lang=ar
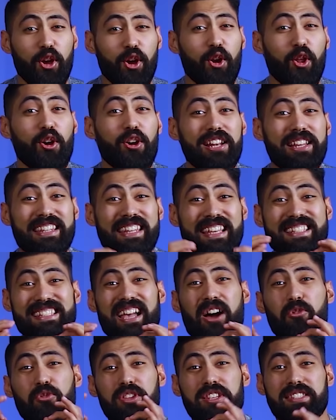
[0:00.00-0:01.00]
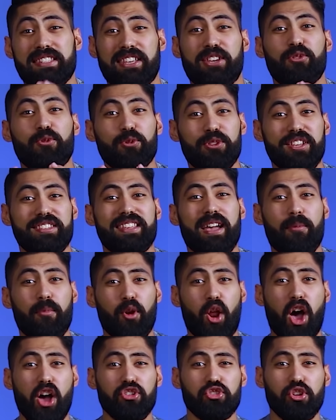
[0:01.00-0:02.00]
ده يا راجل 99.9
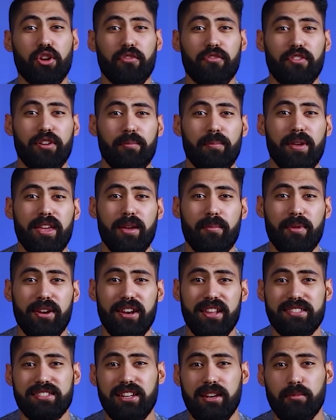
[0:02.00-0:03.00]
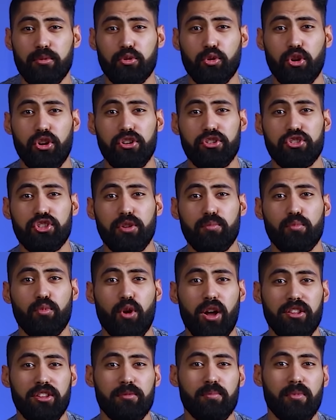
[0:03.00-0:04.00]
من من الناس اللي بتروح الجيم
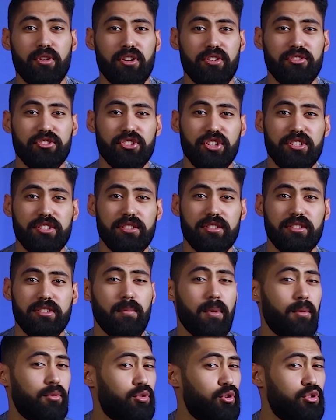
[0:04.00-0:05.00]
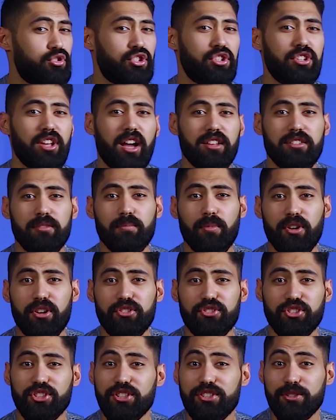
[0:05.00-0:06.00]
وهتتمرن تشيست ما بتقولش انها
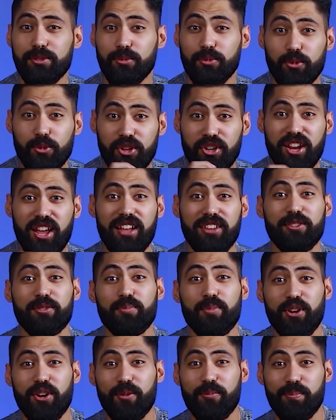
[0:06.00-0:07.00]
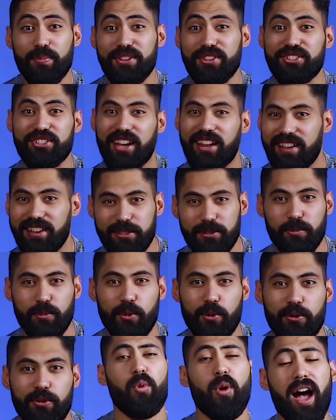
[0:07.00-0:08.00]
هتتمرن تشيست بتقول انها هتتمرن بنش على اسمه
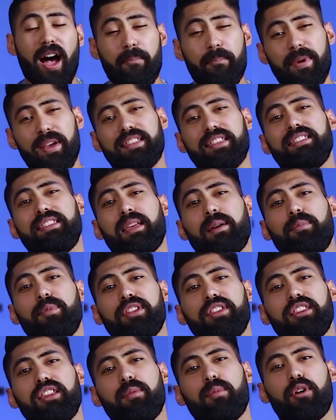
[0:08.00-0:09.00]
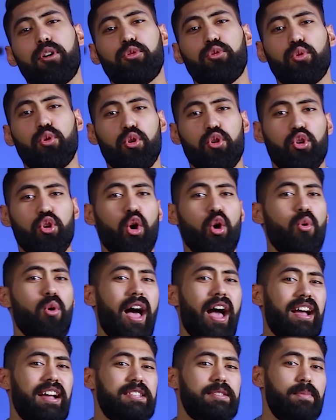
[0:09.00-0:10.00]
واهميه التمرين ده برضو ان هو
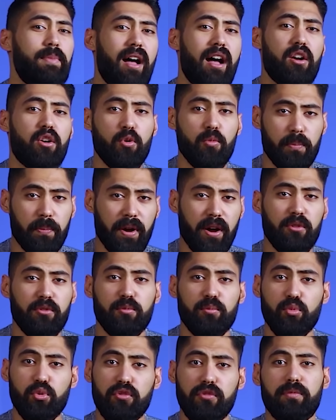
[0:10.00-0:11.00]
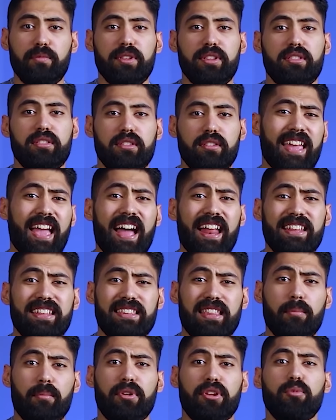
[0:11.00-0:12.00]
حاجه اسمها كومباوند موفمنت يعني
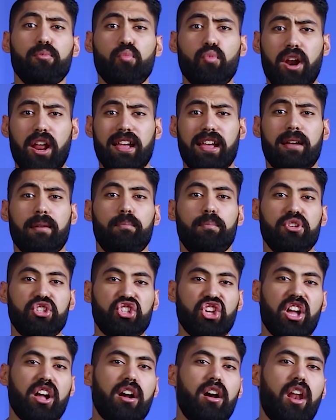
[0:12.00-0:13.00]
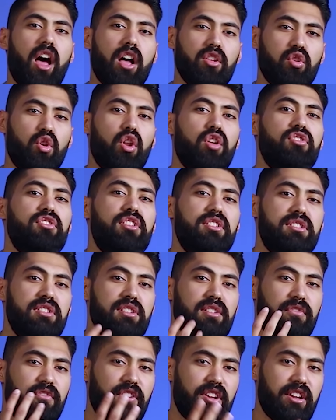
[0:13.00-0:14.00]
تمرين مركب بيشغل عضلات
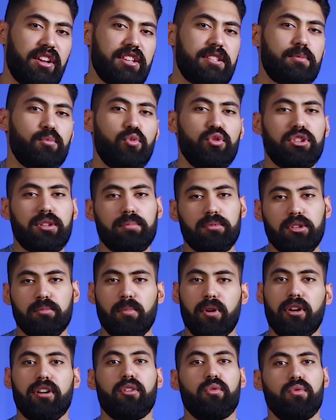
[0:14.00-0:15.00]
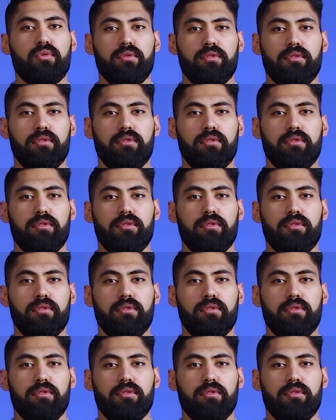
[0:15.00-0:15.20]
كتير في الجسم وانت بتتمرن